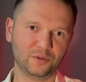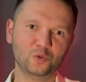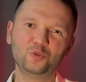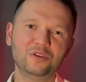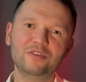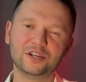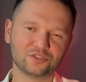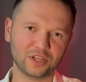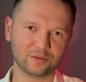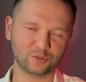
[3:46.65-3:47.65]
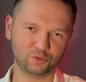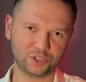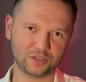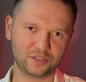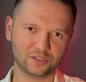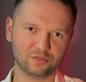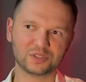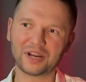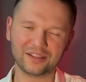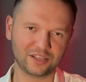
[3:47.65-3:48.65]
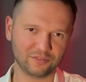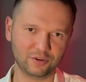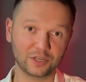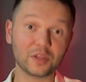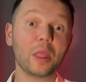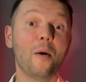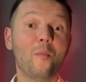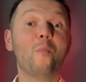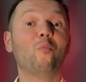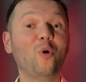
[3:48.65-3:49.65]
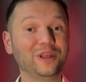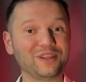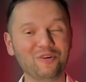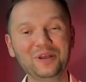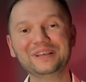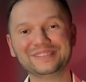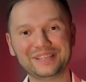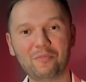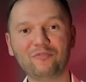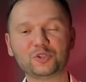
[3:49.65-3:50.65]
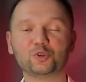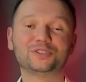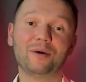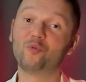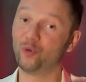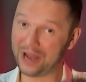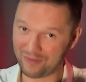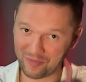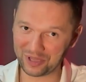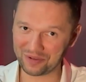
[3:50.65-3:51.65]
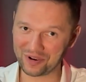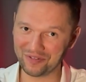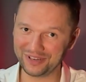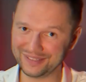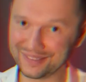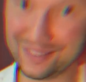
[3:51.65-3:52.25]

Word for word: Ну, не веришь в данном случае артисту. Странно это выглядит. Более того, забавно, что сам Гурам об этом говорит.